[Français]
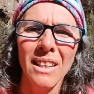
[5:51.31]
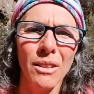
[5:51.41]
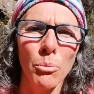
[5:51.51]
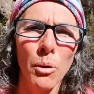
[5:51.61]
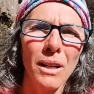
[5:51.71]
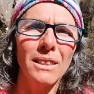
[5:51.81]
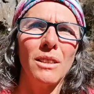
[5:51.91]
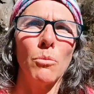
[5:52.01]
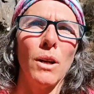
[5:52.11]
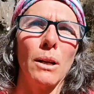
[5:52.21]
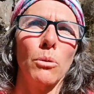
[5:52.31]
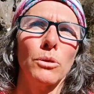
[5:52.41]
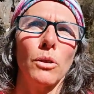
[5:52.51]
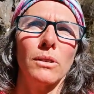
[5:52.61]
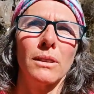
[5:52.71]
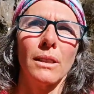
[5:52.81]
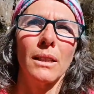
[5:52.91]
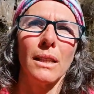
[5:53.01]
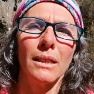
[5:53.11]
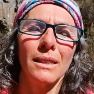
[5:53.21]
et donc progressivement, la conscience
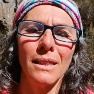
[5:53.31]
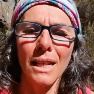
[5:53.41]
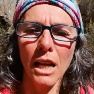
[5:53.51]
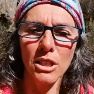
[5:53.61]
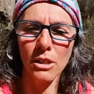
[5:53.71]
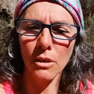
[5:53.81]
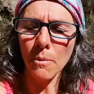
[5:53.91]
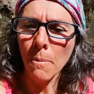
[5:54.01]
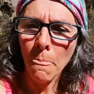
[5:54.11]
s'élargissant,